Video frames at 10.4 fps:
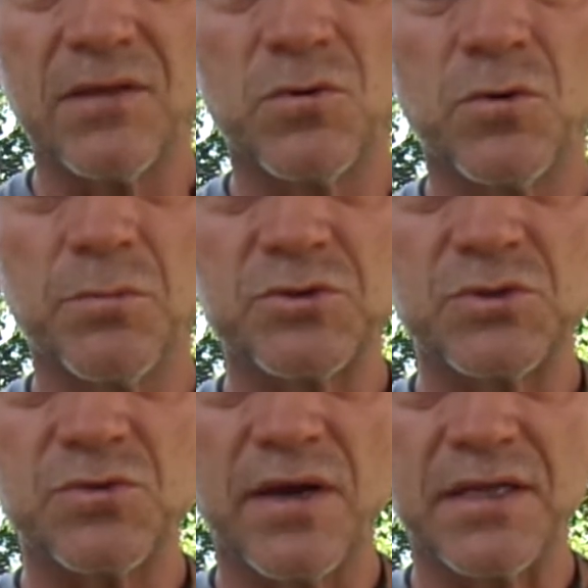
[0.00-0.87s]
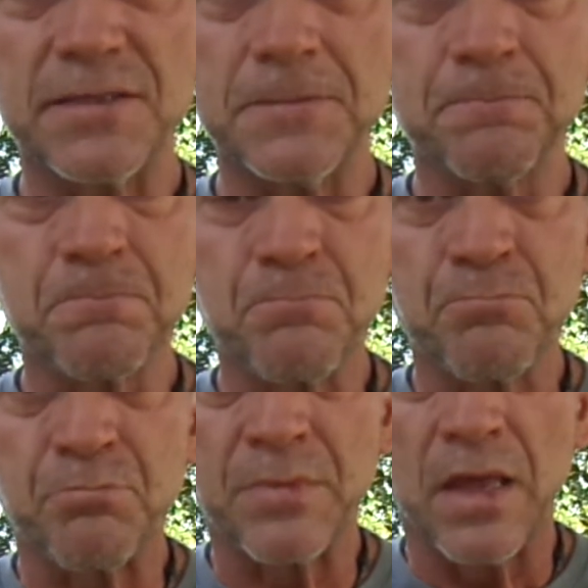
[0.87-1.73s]
é do Grupo Sussuarana,
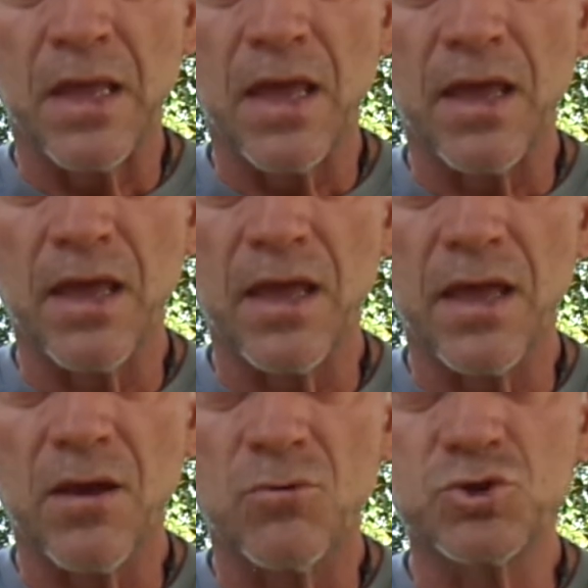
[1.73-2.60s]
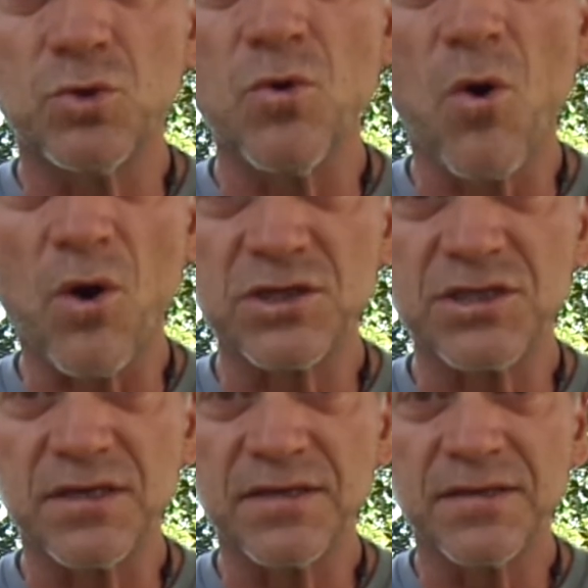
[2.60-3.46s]
é, o Júlio
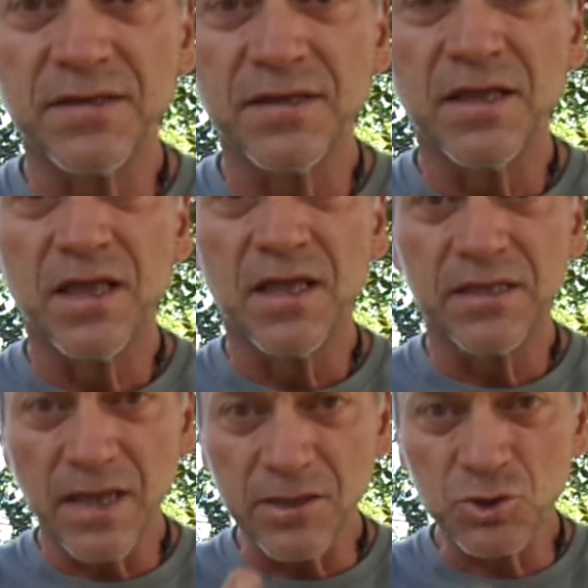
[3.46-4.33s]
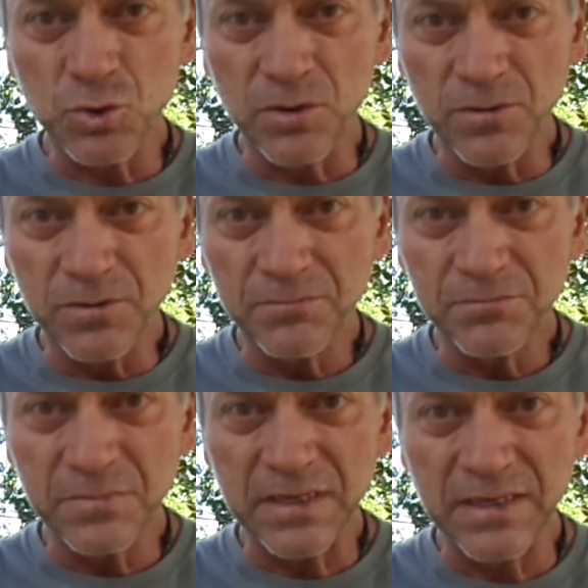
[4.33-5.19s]
Rocha. E aí, Júlio,
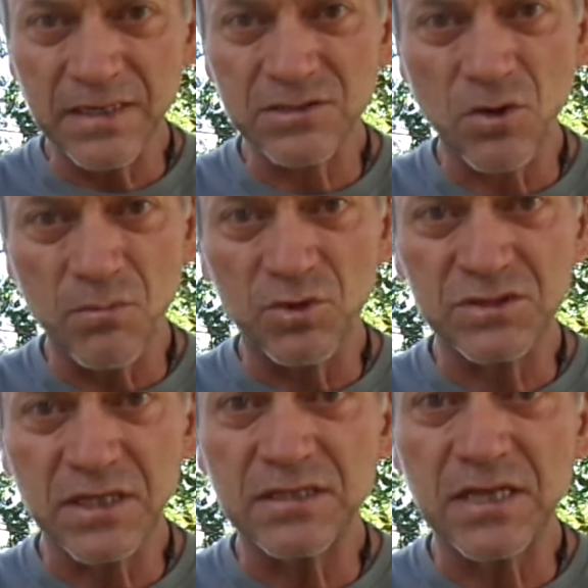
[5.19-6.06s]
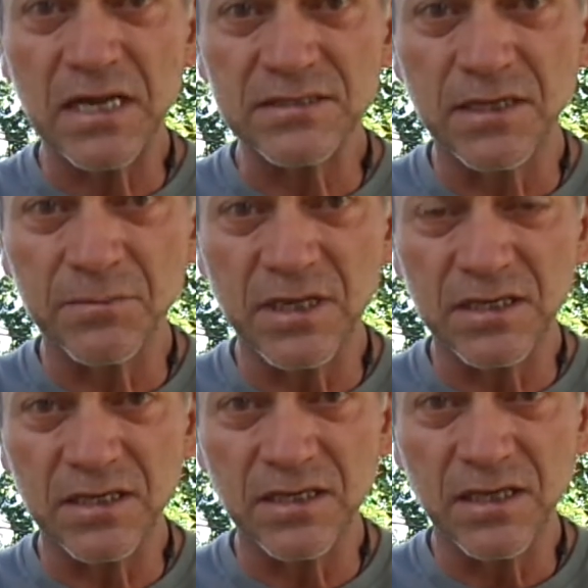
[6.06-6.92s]
beleza? Ó, mostrei três lâminas
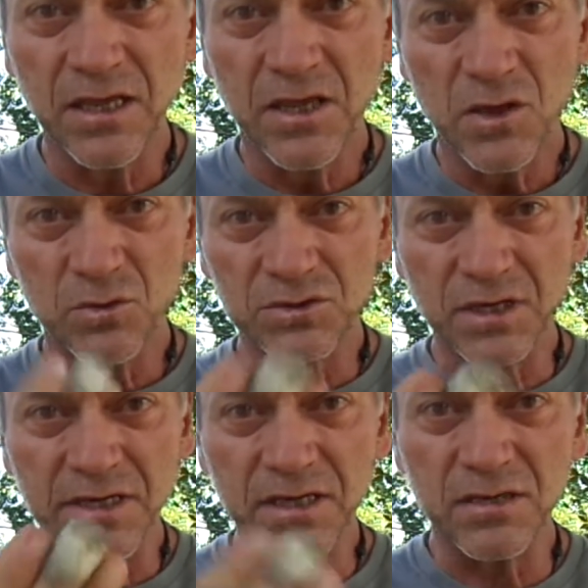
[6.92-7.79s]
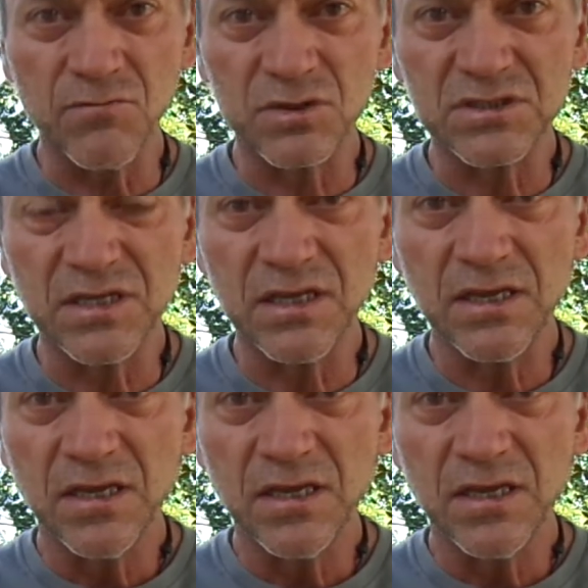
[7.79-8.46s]
aqui. Gostaria que você